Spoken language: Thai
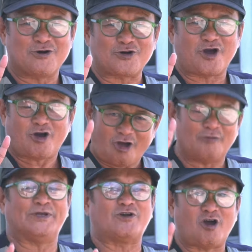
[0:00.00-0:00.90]
เราก็ค่
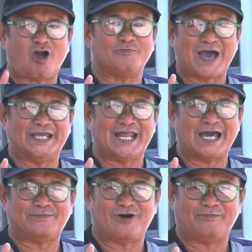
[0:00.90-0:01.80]
อยๆเป็นค่อยๆไป
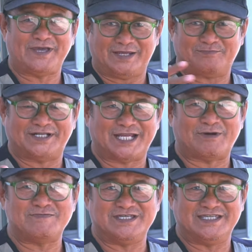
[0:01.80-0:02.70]
นะฮะเพราะเพจมัน
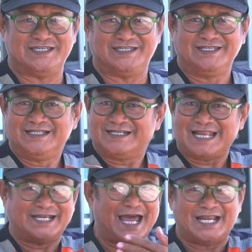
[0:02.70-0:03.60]
ยังไม่มี
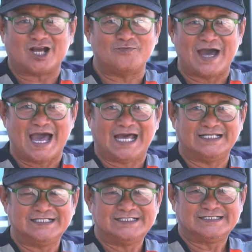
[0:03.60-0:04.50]
รายได้อะไรเข้ามา
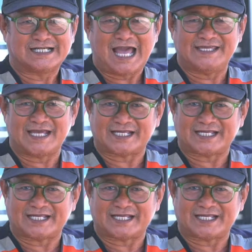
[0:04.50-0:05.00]
ใคร